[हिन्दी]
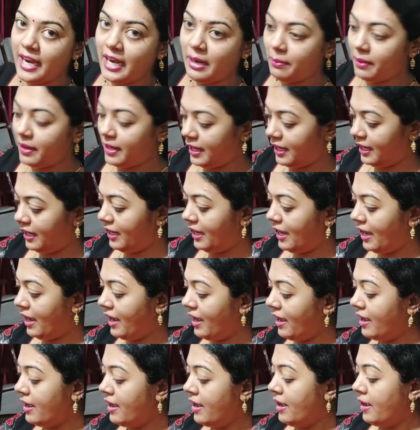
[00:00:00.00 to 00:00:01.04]
साइड में नहीं
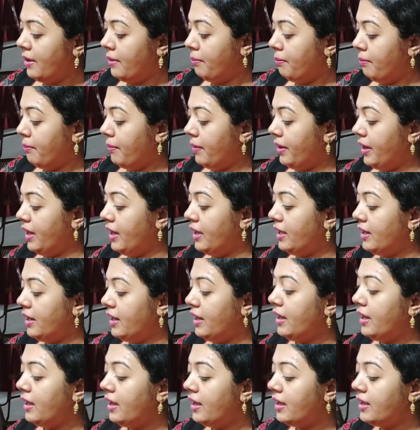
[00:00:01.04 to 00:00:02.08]
है मेरे